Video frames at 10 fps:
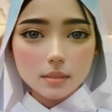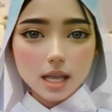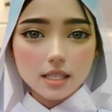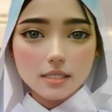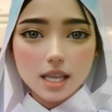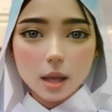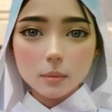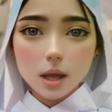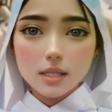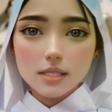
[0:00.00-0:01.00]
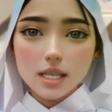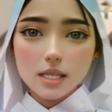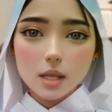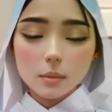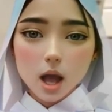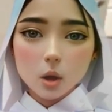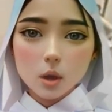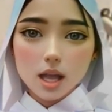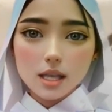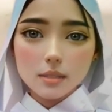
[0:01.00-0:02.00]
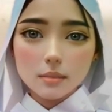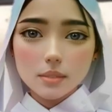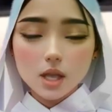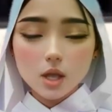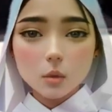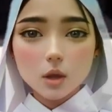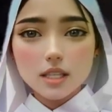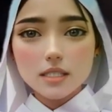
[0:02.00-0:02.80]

dan dapat dibawa keluar